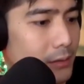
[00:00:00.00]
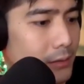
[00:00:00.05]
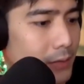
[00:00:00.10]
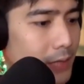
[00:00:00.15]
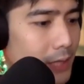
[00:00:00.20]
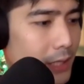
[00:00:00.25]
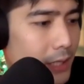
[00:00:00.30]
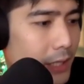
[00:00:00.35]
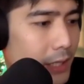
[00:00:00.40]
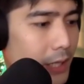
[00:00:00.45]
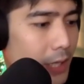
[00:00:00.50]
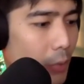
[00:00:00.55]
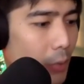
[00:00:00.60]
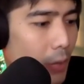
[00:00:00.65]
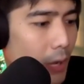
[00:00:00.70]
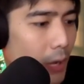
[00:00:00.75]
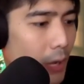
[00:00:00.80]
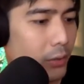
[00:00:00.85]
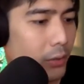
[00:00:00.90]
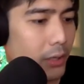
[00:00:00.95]
Kanina
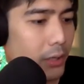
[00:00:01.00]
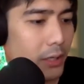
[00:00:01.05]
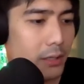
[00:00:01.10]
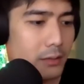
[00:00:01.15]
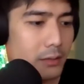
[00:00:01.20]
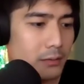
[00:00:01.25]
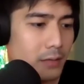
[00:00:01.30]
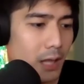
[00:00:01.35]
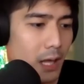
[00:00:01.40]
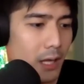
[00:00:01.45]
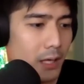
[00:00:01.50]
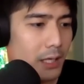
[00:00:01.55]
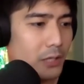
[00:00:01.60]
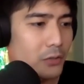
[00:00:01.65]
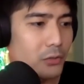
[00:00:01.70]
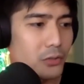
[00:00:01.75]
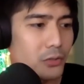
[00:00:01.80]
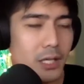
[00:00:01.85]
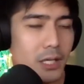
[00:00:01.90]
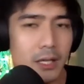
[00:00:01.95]
nagawa ko eh.
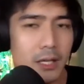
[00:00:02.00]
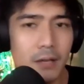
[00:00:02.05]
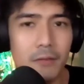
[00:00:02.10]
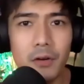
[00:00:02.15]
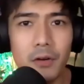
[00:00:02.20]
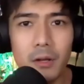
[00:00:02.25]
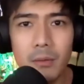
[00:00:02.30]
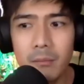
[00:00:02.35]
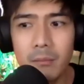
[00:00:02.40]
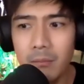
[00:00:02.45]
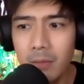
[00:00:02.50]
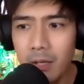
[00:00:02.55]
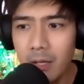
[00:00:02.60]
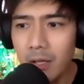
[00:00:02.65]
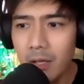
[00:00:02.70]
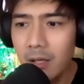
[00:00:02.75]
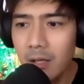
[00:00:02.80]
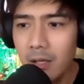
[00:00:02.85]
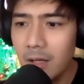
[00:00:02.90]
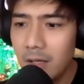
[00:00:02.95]
Nakaganon siya eh. From
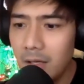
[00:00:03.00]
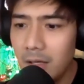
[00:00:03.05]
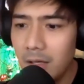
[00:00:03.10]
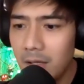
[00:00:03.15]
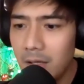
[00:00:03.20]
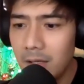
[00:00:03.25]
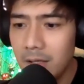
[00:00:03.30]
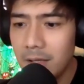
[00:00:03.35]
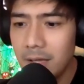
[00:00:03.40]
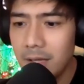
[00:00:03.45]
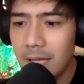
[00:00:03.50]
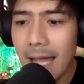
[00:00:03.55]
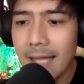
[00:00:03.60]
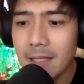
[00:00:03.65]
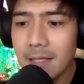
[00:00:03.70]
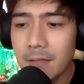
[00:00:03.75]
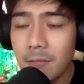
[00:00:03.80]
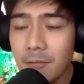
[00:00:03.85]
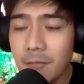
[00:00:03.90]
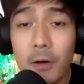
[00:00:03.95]

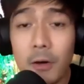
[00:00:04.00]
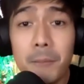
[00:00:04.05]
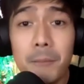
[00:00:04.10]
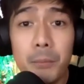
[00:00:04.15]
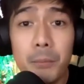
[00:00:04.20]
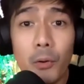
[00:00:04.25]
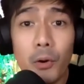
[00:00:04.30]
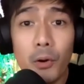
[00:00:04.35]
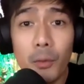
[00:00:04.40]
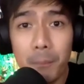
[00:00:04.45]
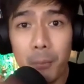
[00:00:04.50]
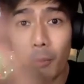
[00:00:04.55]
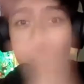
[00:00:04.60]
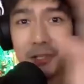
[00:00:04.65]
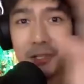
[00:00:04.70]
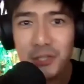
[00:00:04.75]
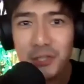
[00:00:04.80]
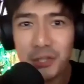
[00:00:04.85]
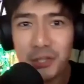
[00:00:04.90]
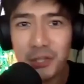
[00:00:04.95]
land from pro,
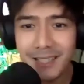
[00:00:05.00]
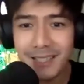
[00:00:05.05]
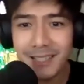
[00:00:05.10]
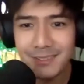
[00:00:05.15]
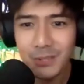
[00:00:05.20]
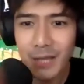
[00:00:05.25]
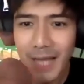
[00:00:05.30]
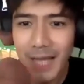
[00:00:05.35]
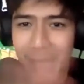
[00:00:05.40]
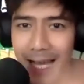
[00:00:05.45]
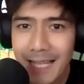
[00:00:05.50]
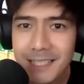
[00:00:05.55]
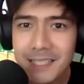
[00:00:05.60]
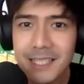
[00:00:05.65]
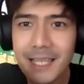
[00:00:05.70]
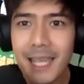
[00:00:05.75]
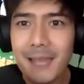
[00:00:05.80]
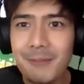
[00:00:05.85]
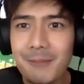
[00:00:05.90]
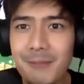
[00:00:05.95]
portrait to
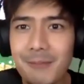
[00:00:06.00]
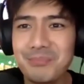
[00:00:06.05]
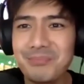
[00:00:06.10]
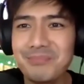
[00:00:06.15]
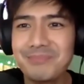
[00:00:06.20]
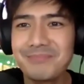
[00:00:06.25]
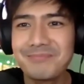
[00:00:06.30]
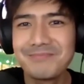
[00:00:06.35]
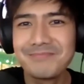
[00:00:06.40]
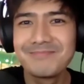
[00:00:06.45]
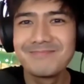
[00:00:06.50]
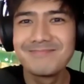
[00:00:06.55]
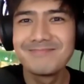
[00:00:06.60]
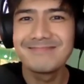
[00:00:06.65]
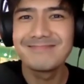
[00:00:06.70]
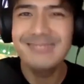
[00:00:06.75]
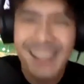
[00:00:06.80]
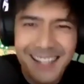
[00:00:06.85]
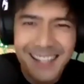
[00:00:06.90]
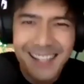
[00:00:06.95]
landscape.
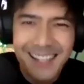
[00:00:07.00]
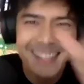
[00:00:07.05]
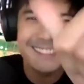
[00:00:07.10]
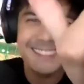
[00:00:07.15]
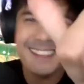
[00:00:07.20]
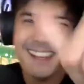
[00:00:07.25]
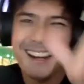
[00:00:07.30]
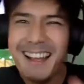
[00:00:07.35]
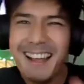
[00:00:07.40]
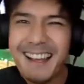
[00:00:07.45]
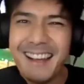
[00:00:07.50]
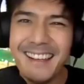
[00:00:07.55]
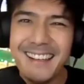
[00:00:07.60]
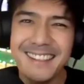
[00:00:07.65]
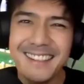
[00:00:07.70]
Galing talaga.